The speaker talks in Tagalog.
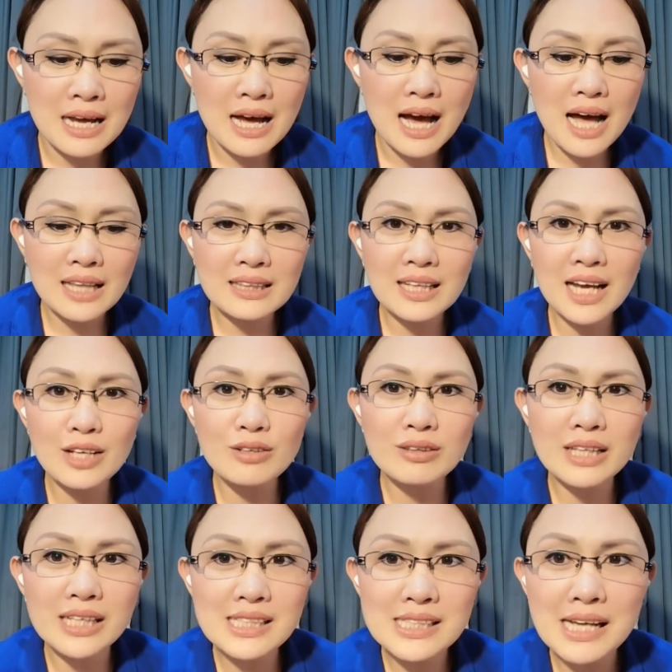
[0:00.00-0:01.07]
At gayon
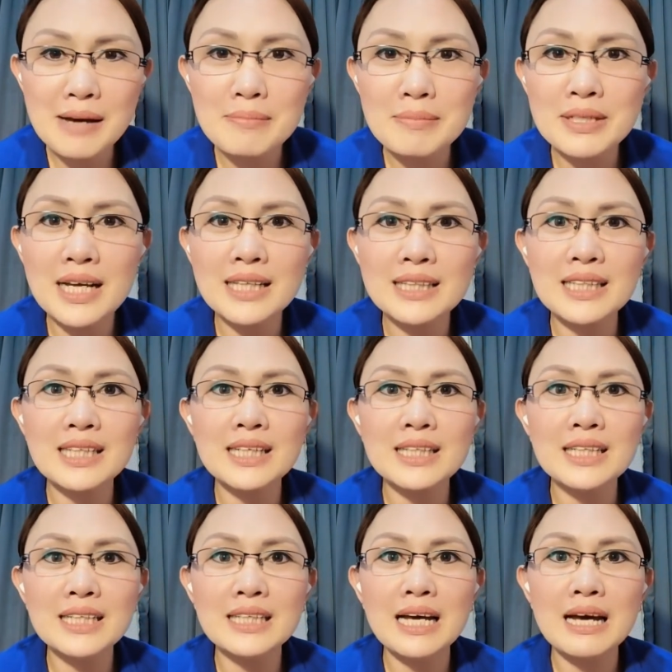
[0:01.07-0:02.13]
din, sabi natin
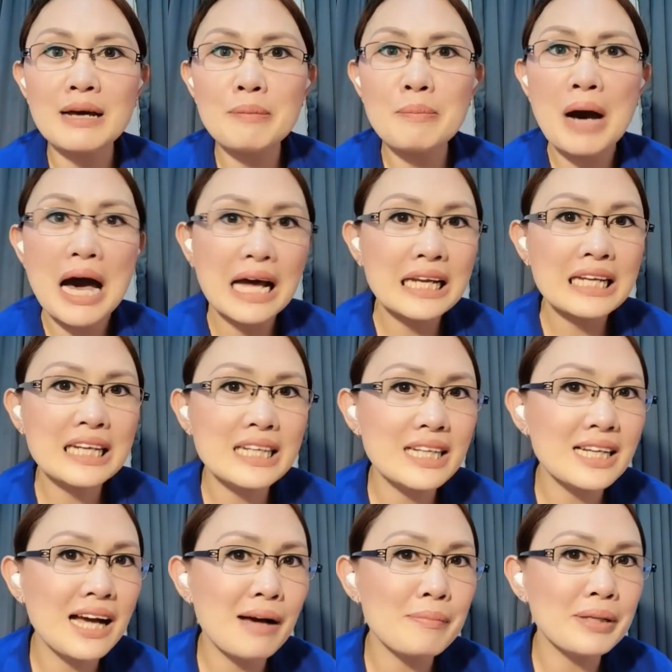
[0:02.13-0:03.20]
kanina, maaring
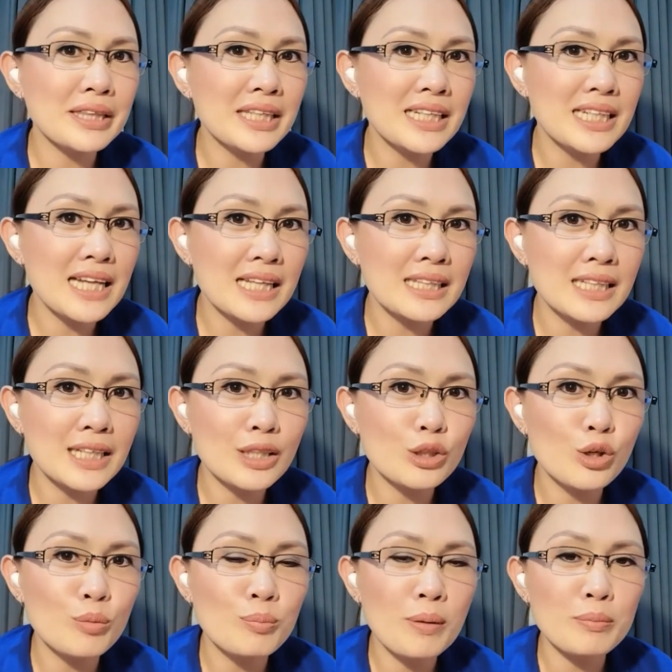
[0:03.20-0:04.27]
ginagamit din natin ito
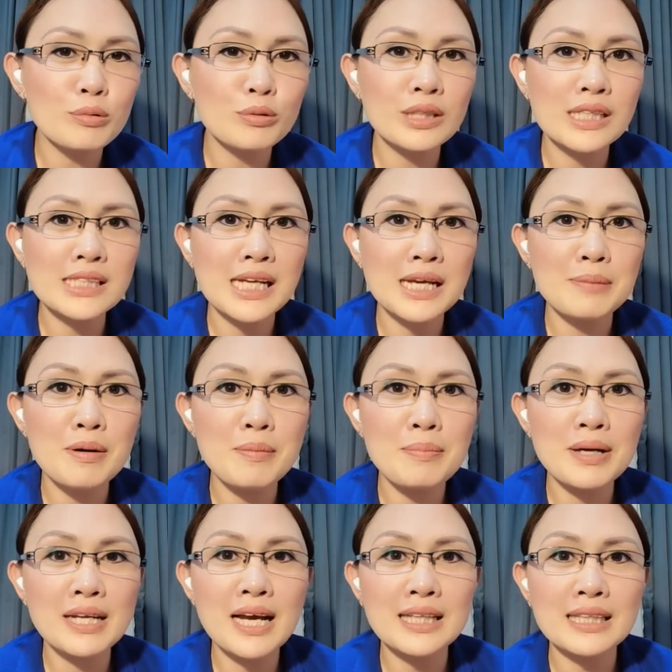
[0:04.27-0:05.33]
papunta sa iba pa
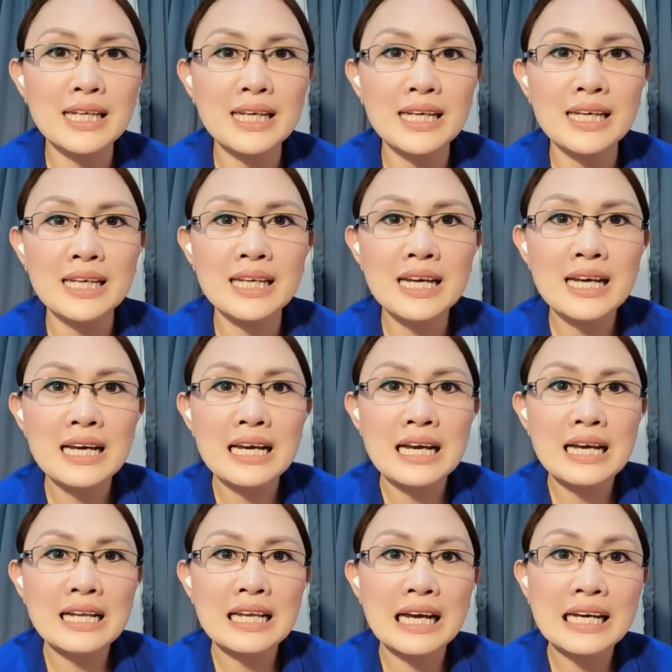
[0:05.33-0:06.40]
nating
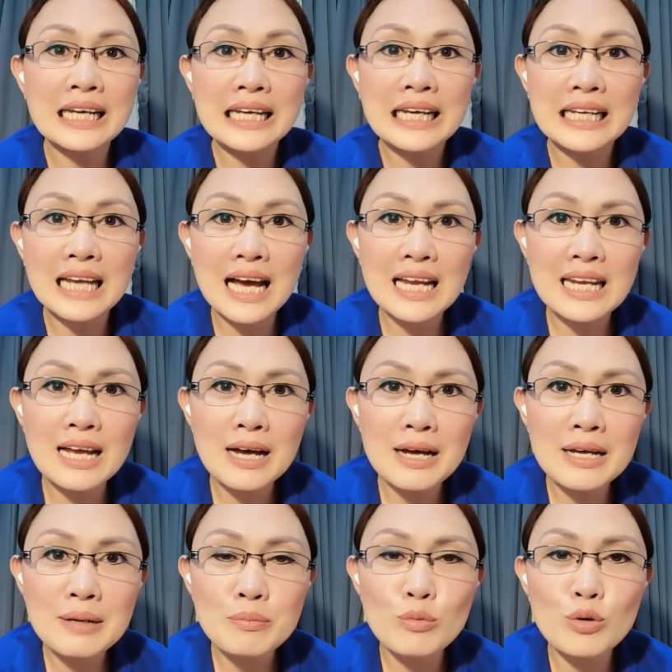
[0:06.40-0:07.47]
nakikilala
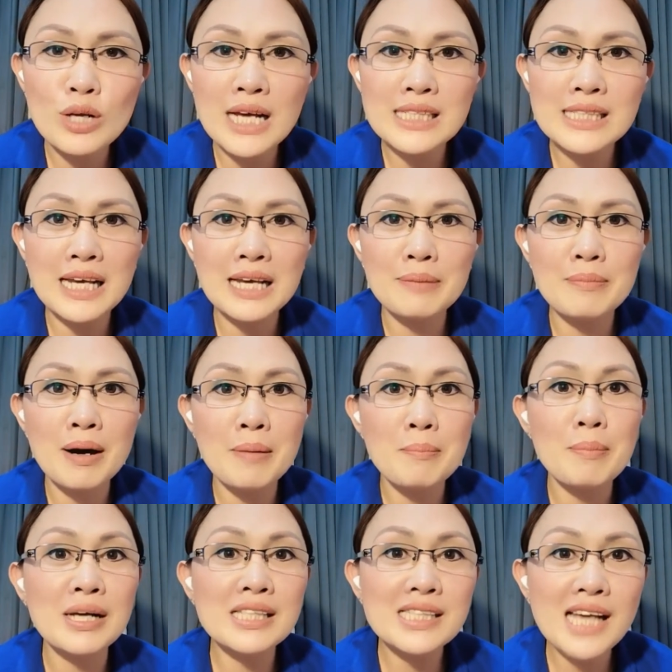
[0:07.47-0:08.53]
mula sa ibang
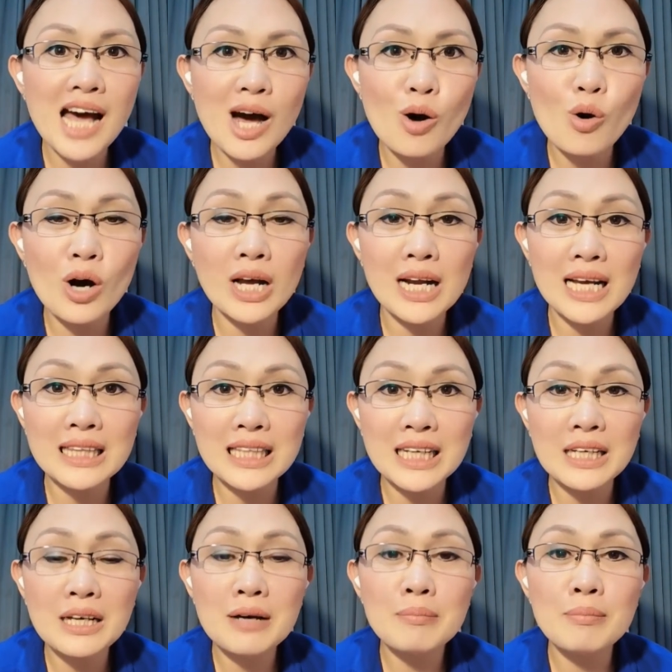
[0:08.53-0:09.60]
bansa o
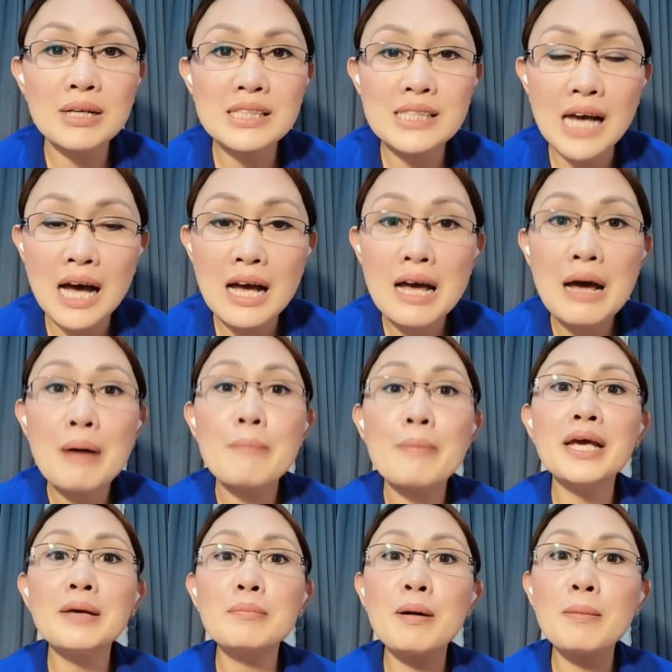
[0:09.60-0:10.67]
karatig bansa.
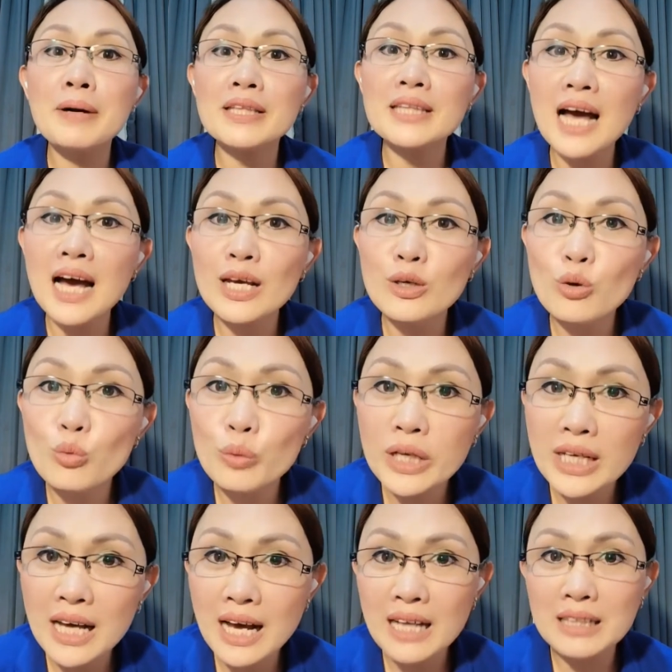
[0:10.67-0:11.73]
May iba pa tayong
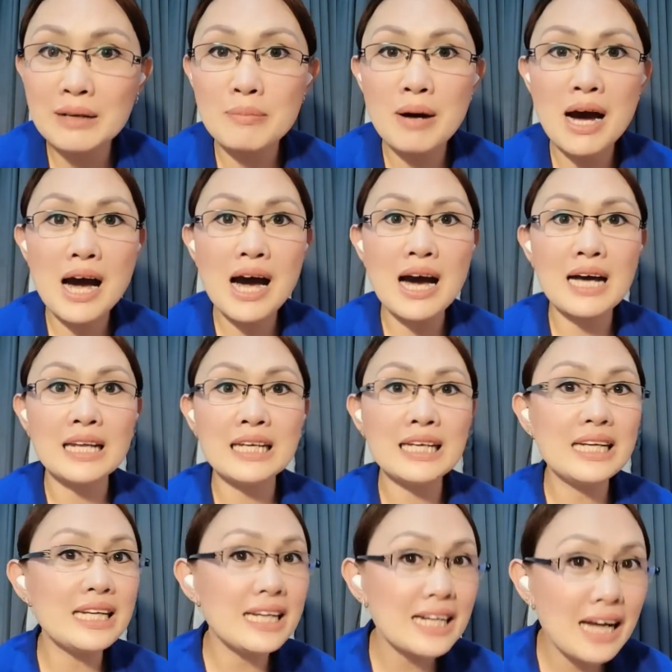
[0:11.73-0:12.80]
wika na maaaring
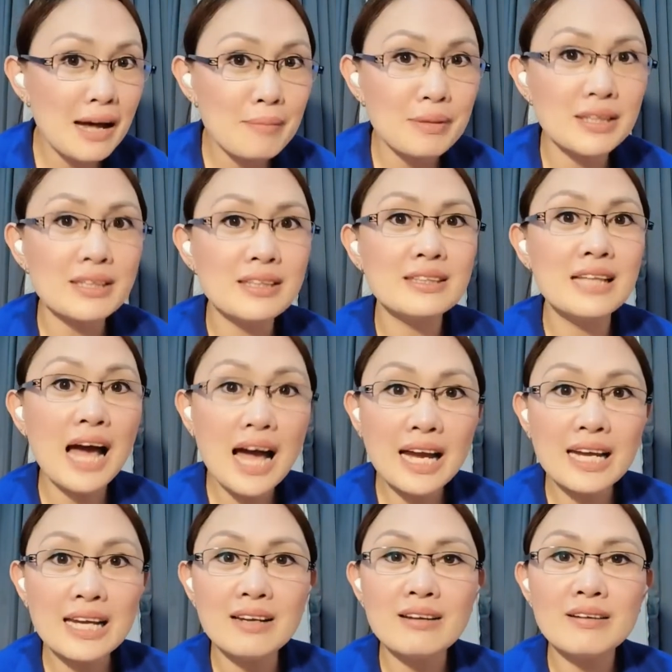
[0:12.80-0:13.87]
ginagamit
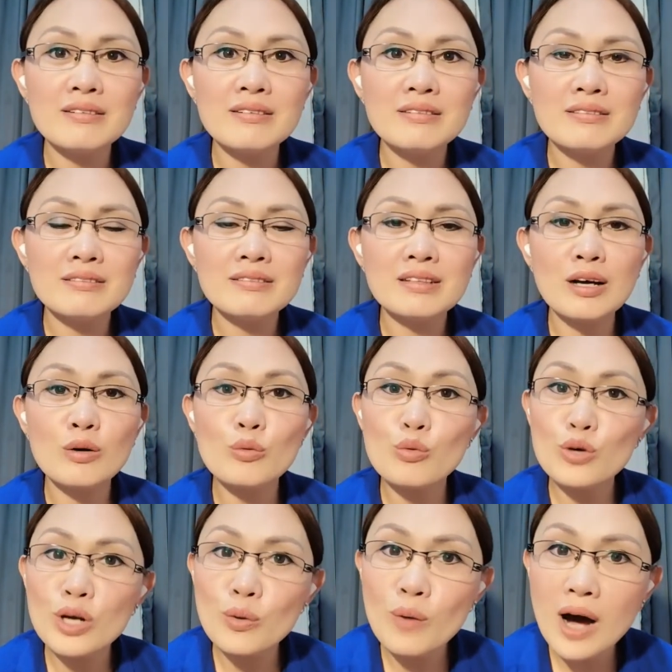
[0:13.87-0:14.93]
dahil
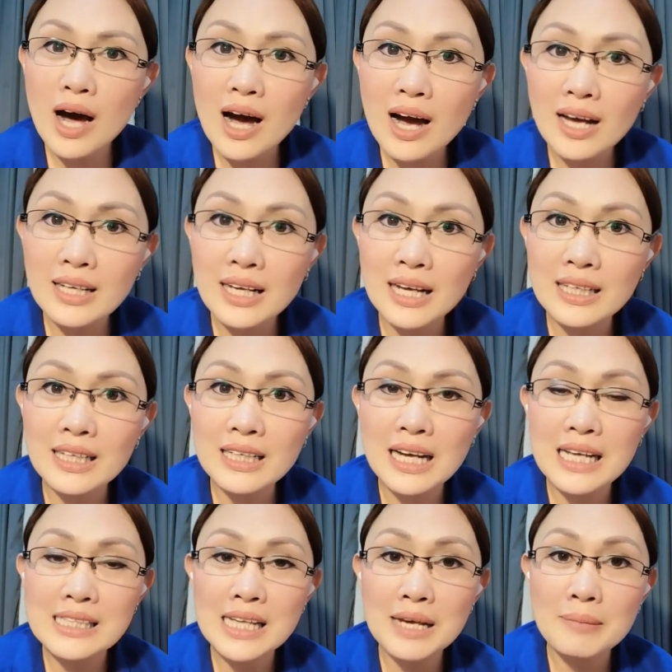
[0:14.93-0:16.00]
nauunawaan ka na ng
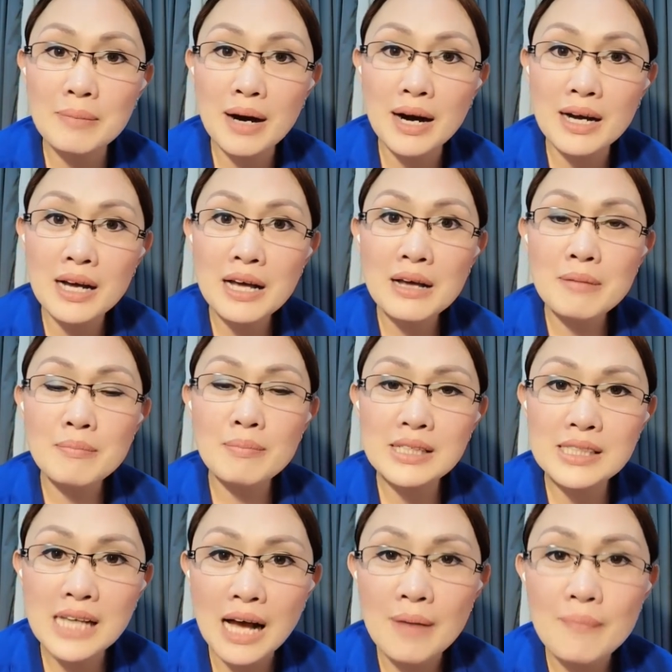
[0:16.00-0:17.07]
nasa ibang
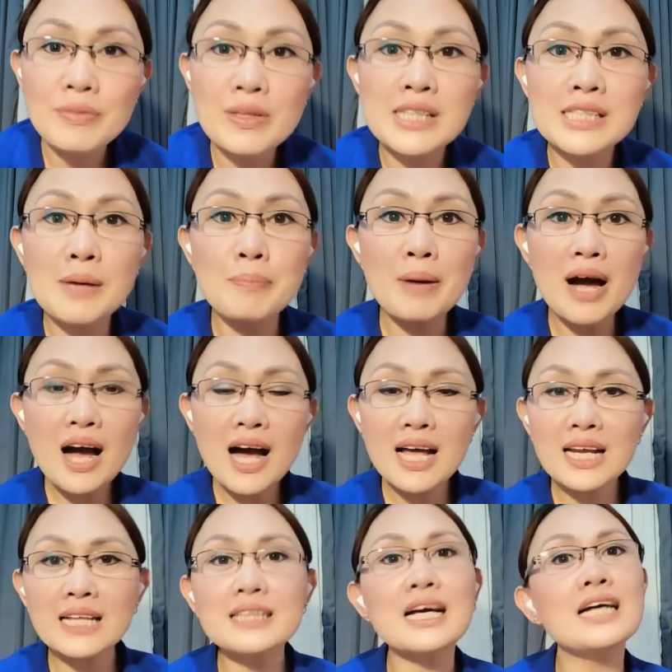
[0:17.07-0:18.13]
bansa. Sa
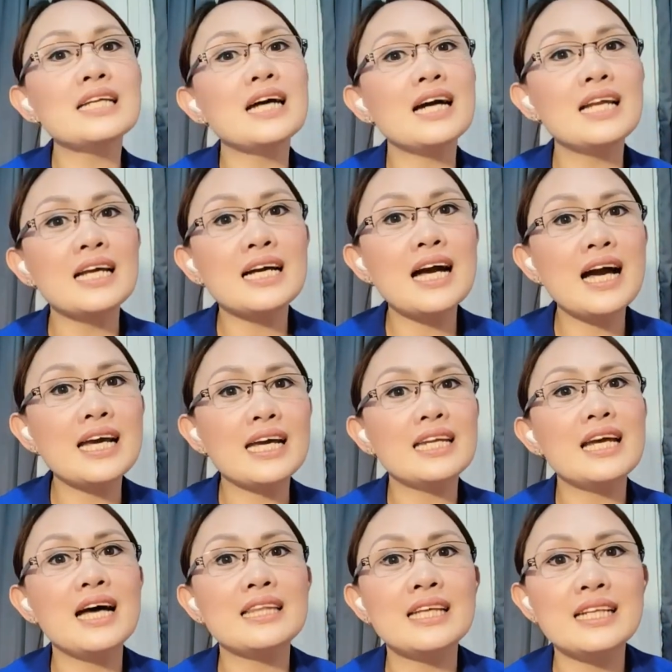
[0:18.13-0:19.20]
pangkahalata na kalagayan
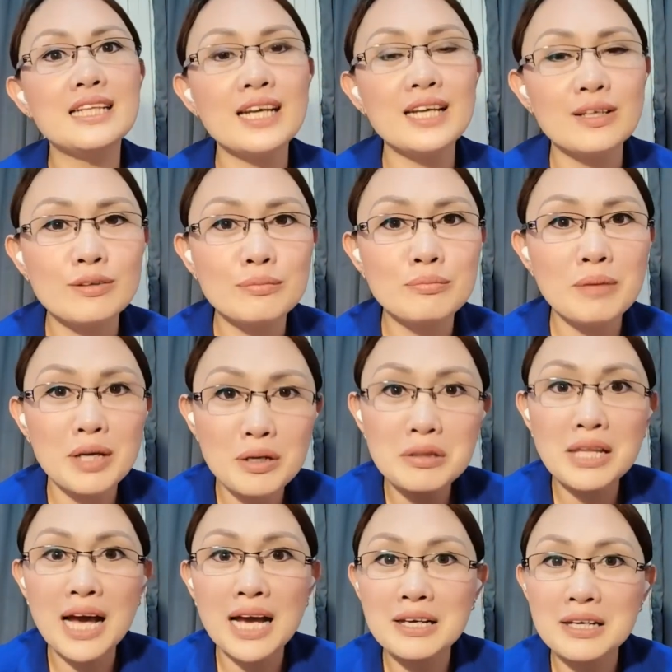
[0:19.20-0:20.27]
natin ngayon, meron
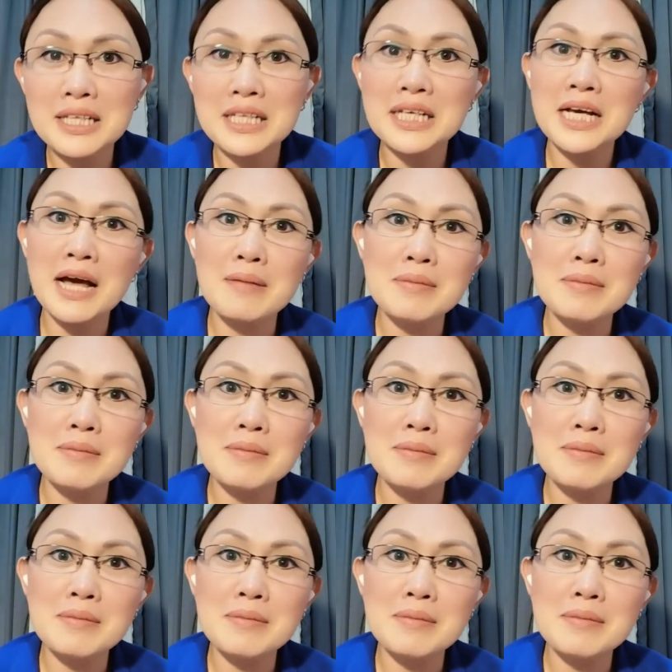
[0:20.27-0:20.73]
tayong ginagamit